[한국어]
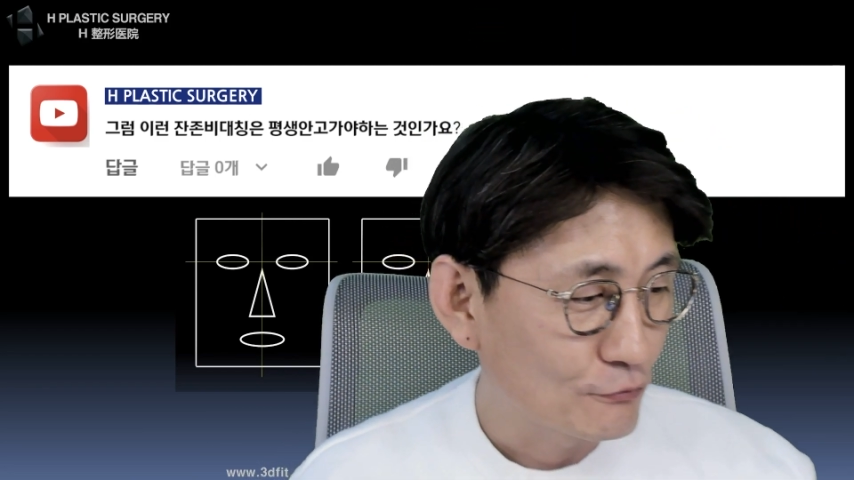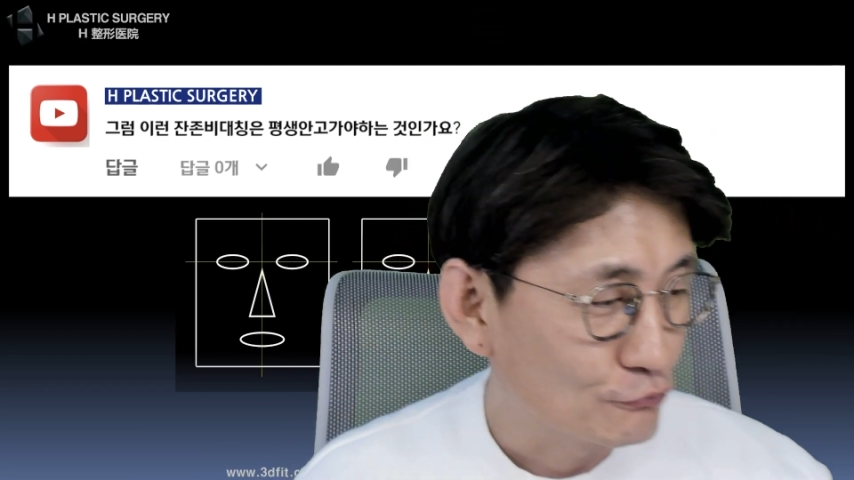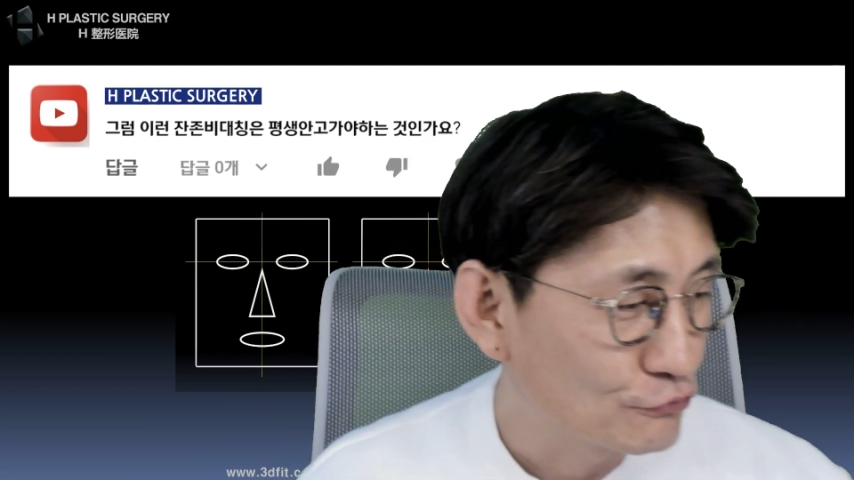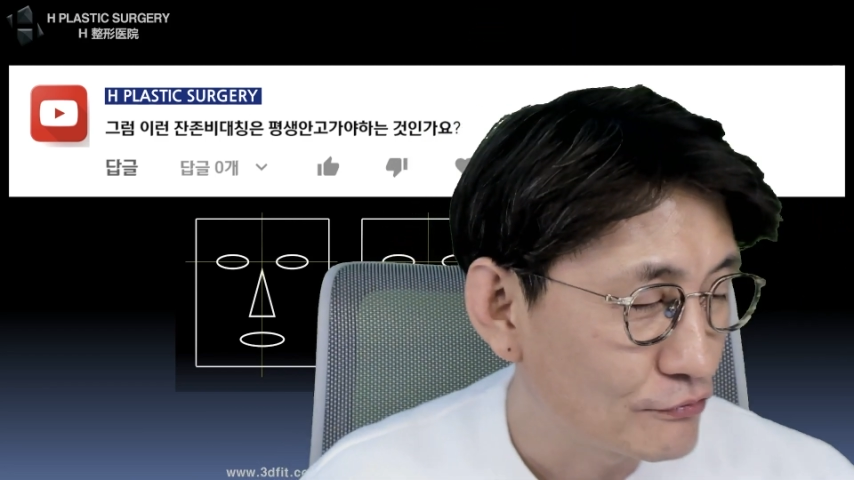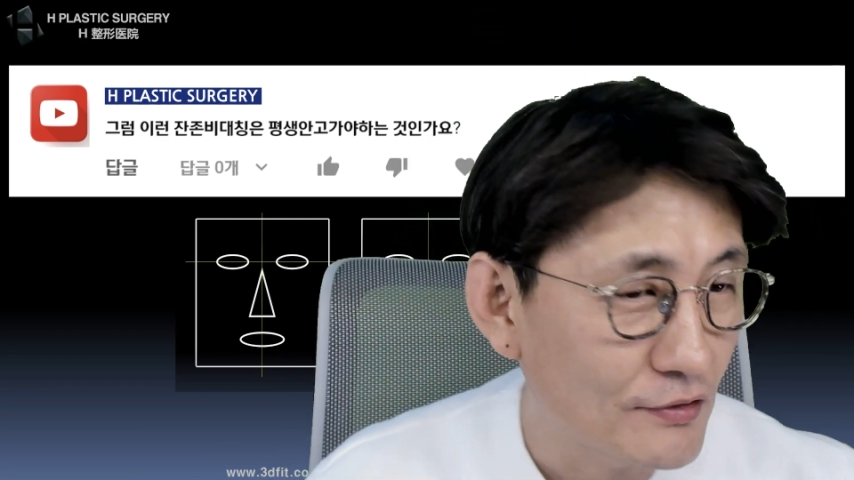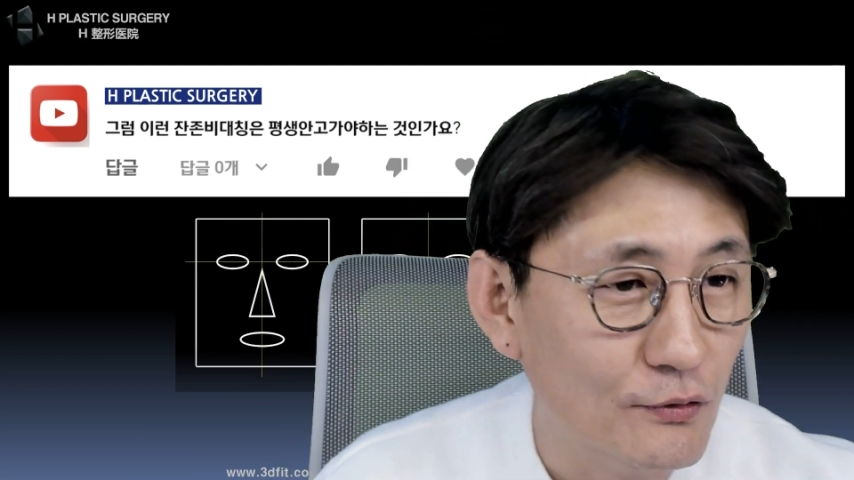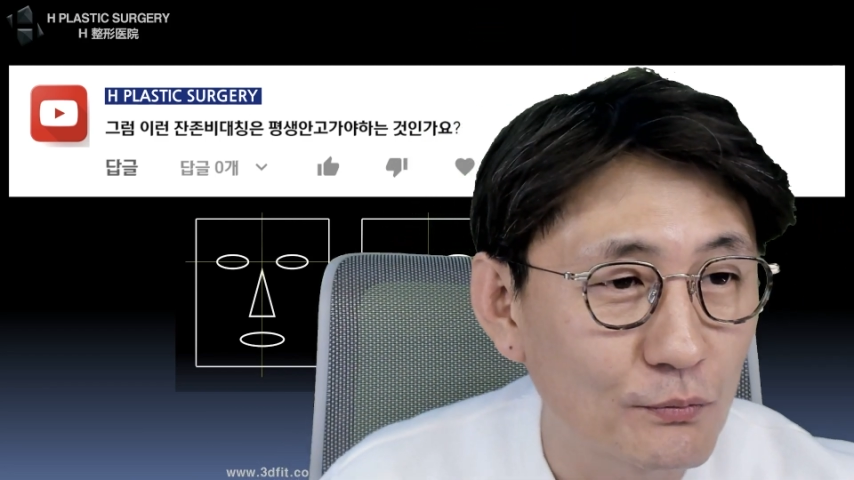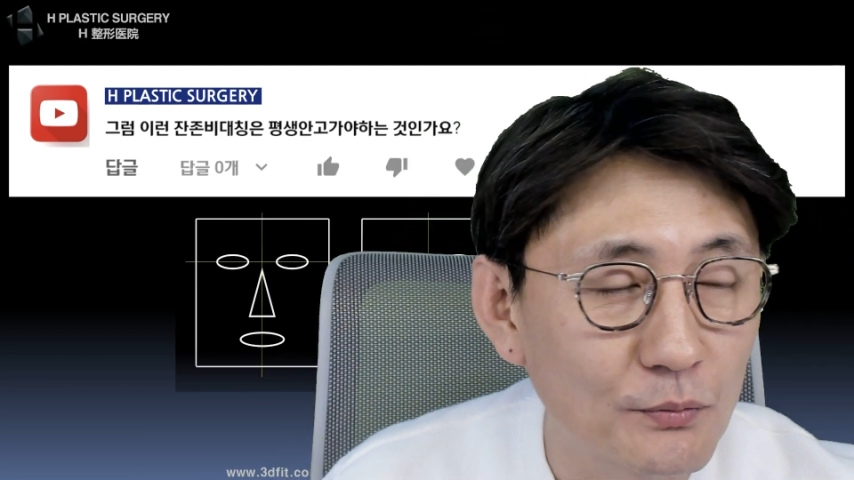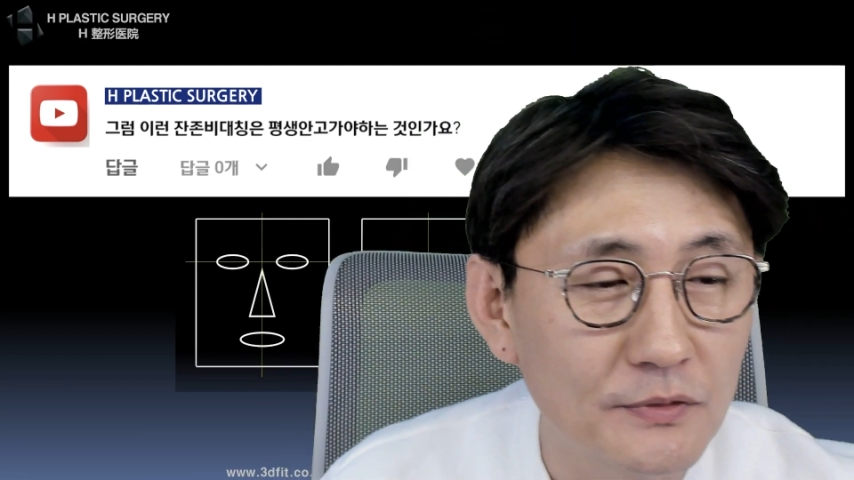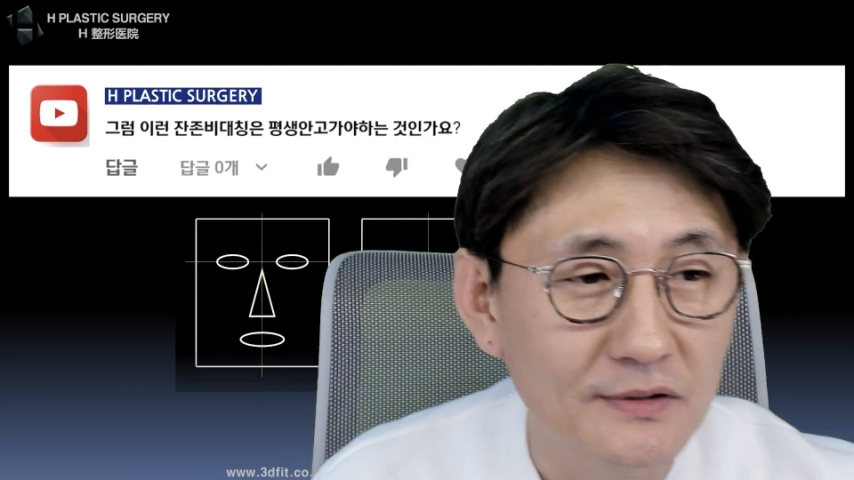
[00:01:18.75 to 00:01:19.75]
그리고 웃을
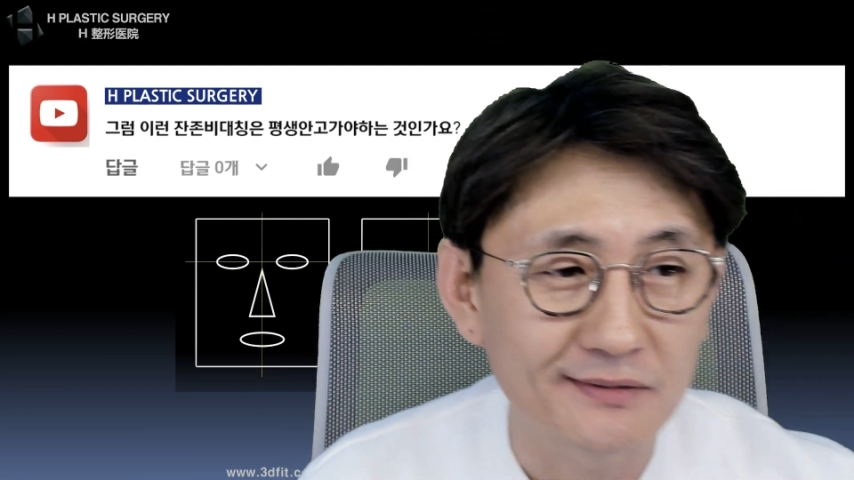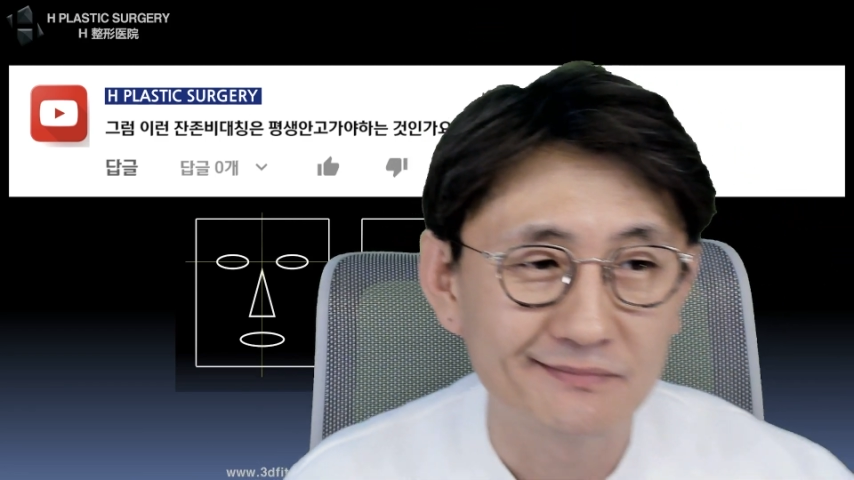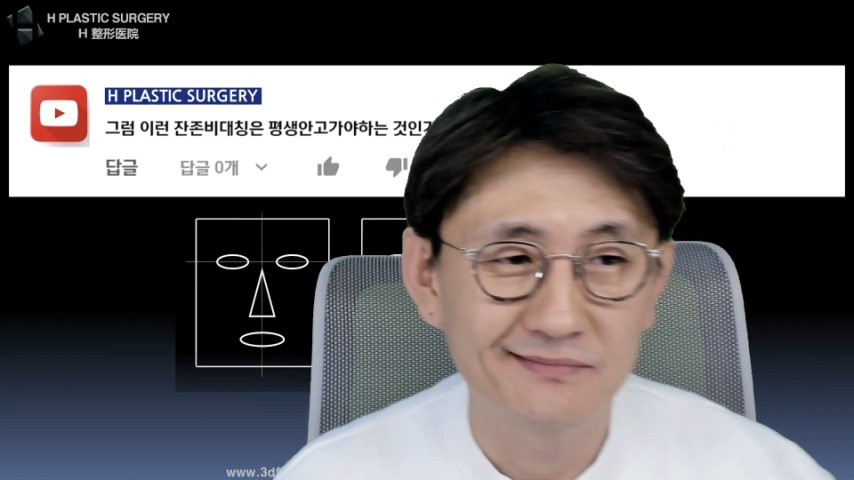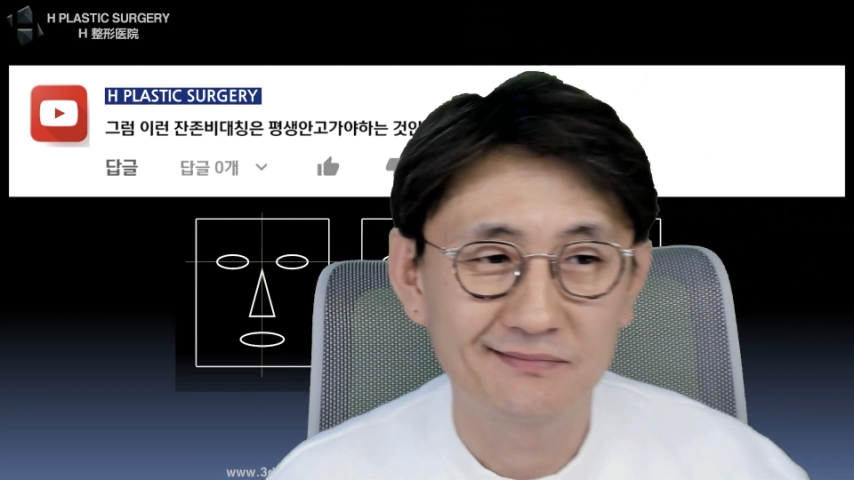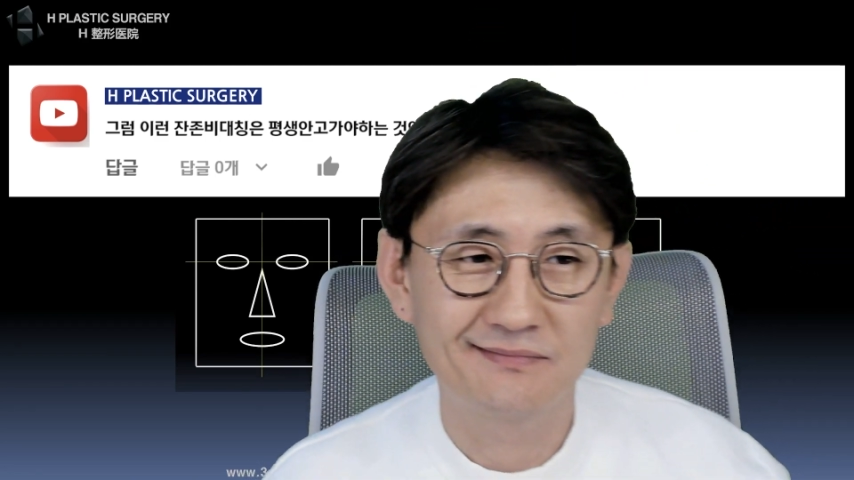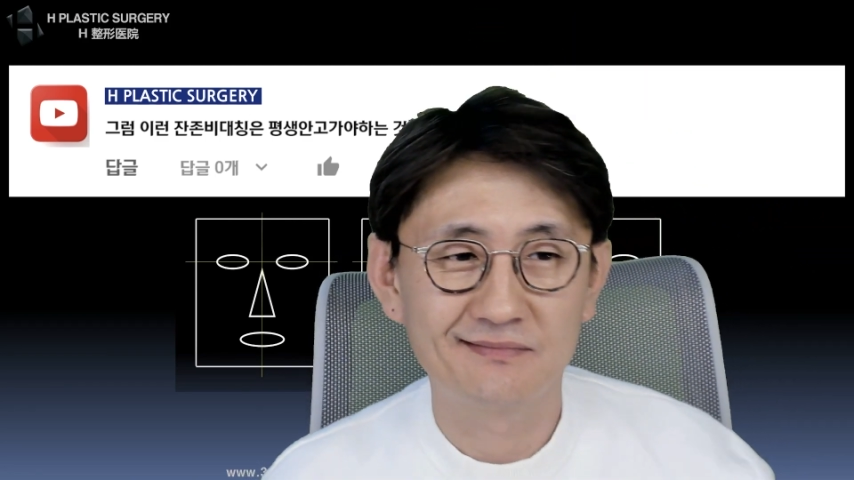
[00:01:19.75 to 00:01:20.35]
때도 보면요.